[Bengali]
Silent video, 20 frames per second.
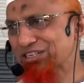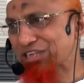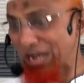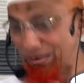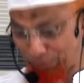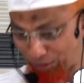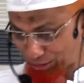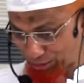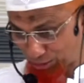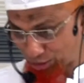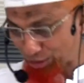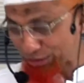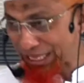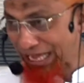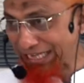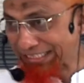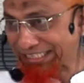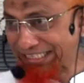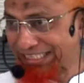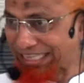সামর্থ্য
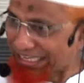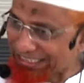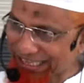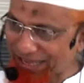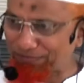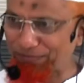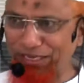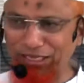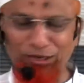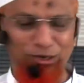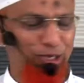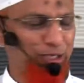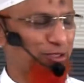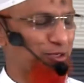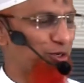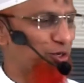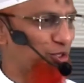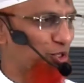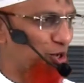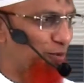থাকতে থাকতে আপনাকে হজ
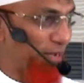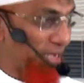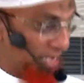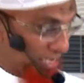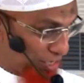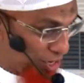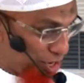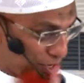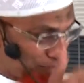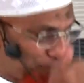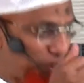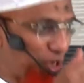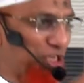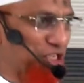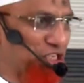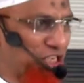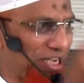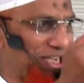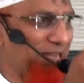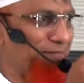করতে হবে ইয়ং
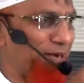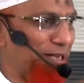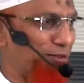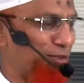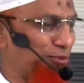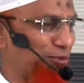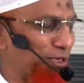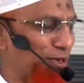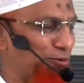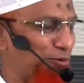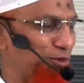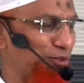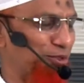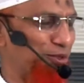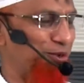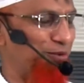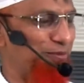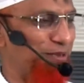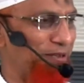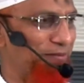বয়সে এবাদতটা
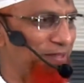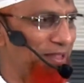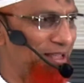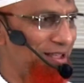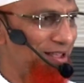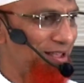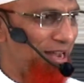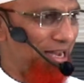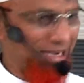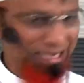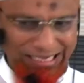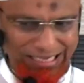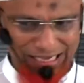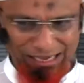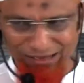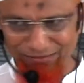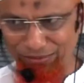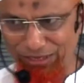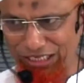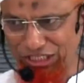করতে হবে আর
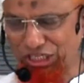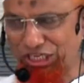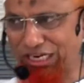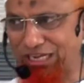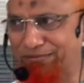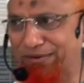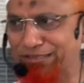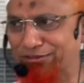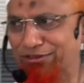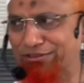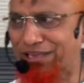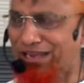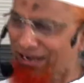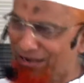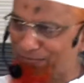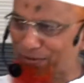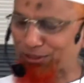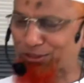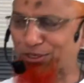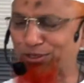ইয়ং বয়সের এবাদত
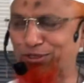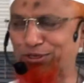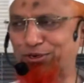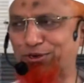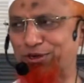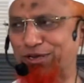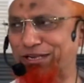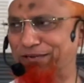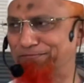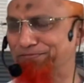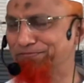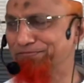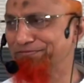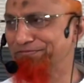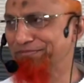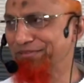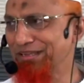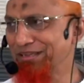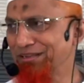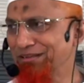আল্লাহ পছন্দ করেন
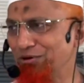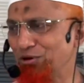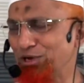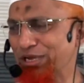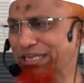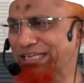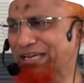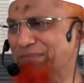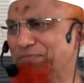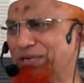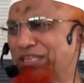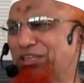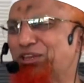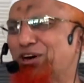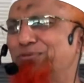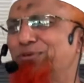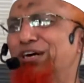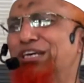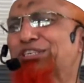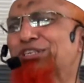অনেকে বৃদ্ধ
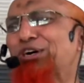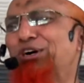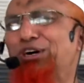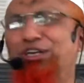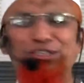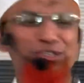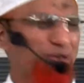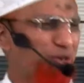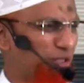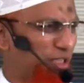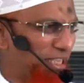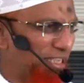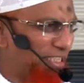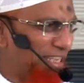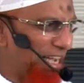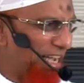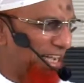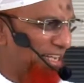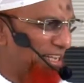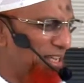বয়সে হজ করতে
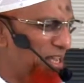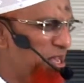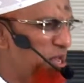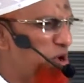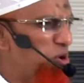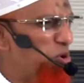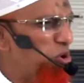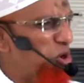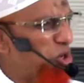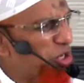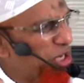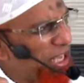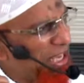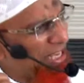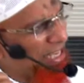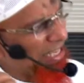যায় অনেক